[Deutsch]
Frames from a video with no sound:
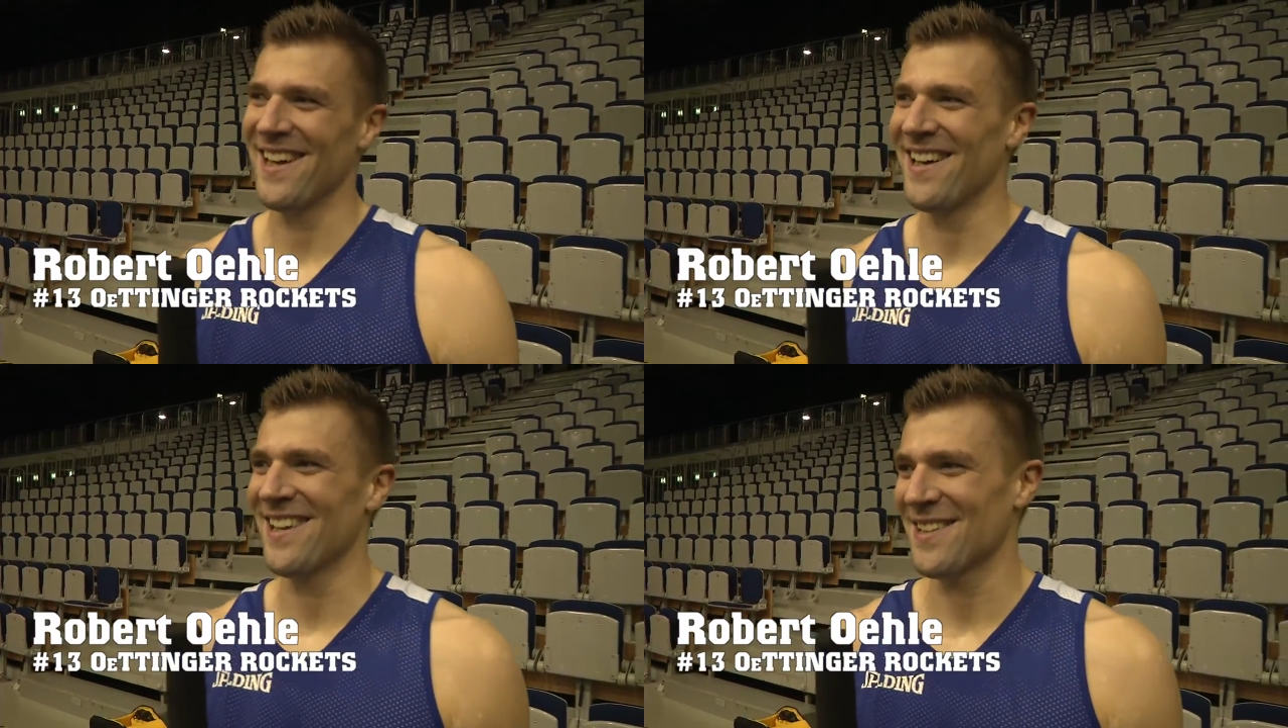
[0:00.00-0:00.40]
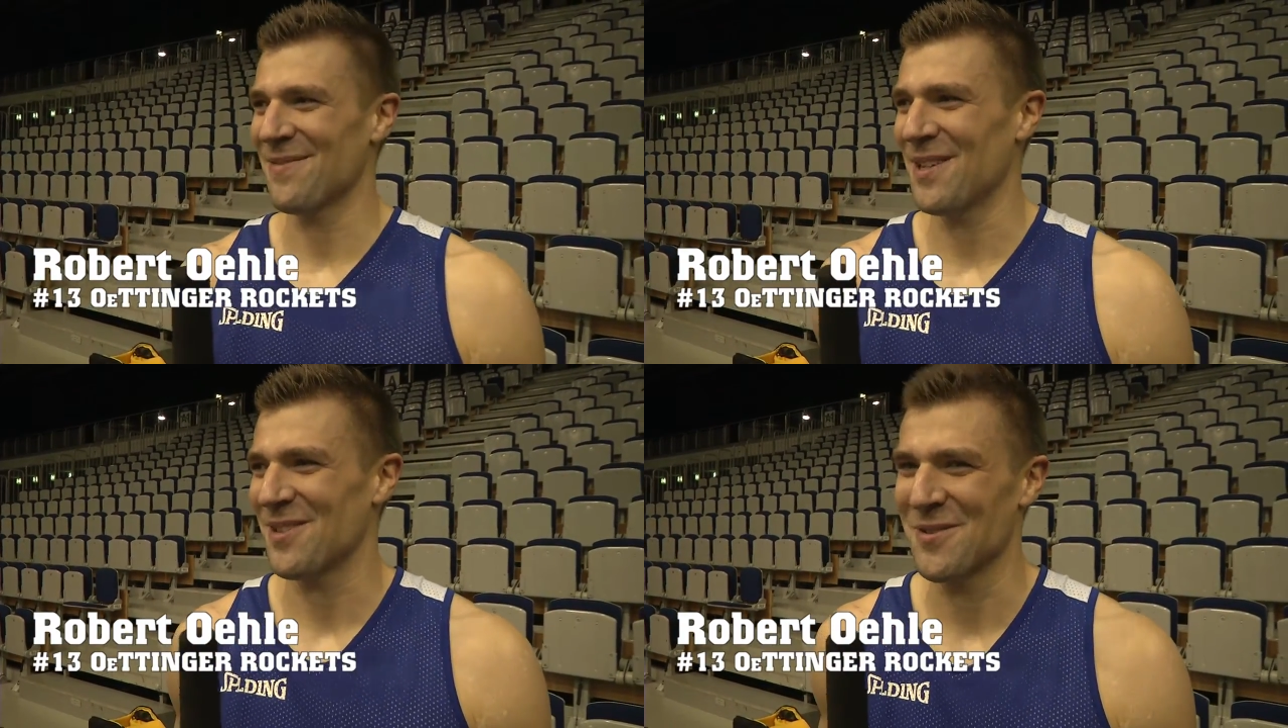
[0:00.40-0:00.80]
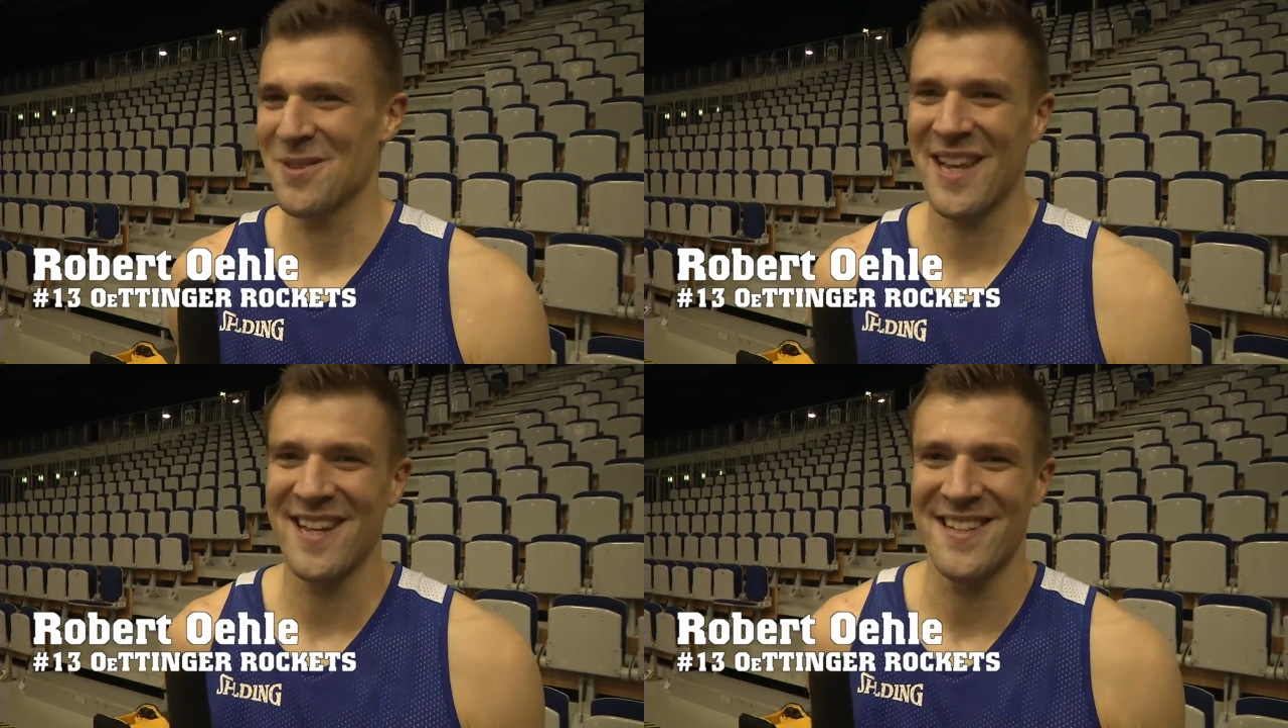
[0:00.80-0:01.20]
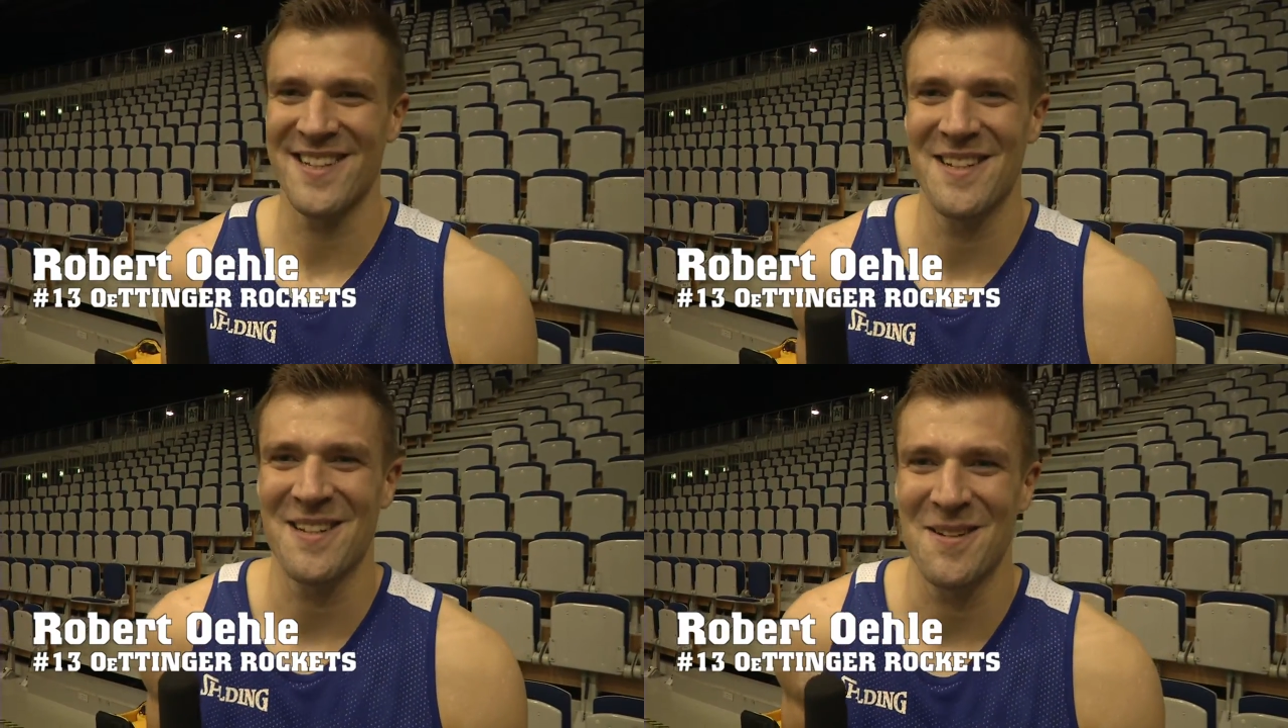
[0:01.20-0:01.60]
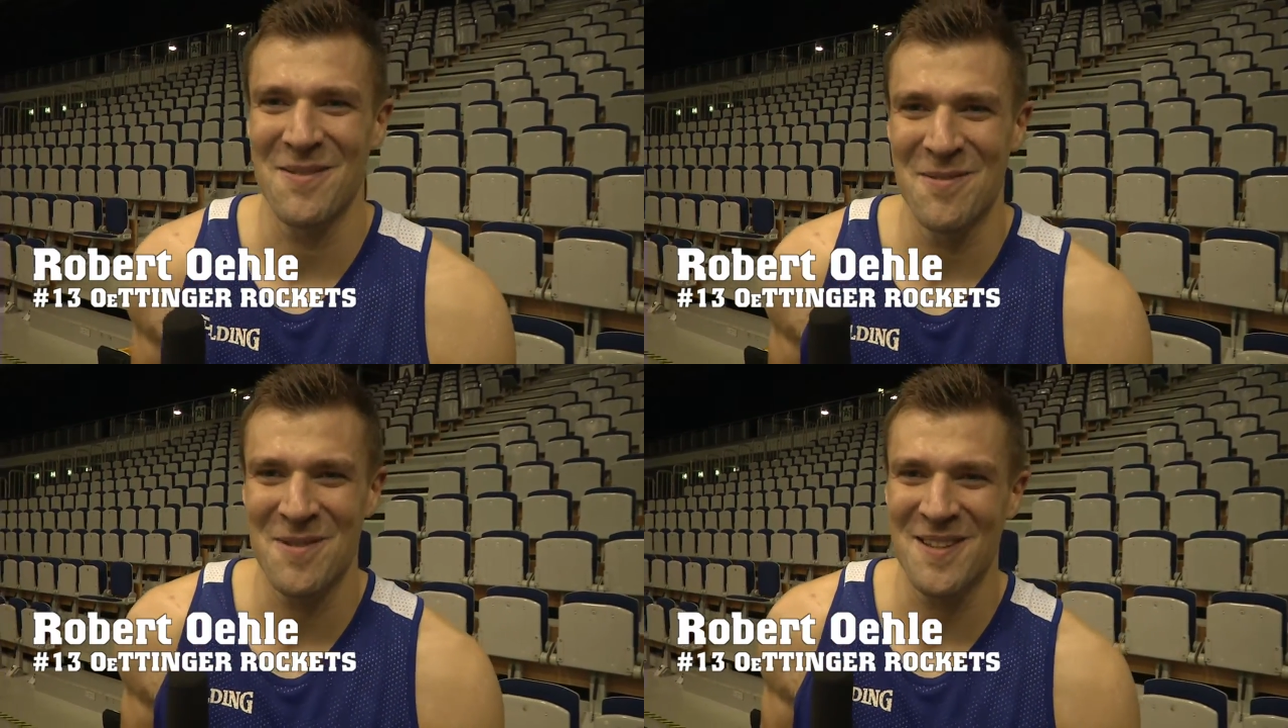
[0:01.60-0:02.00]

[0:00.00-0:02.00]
Äh, zwei Stunden Training sind nicht genug,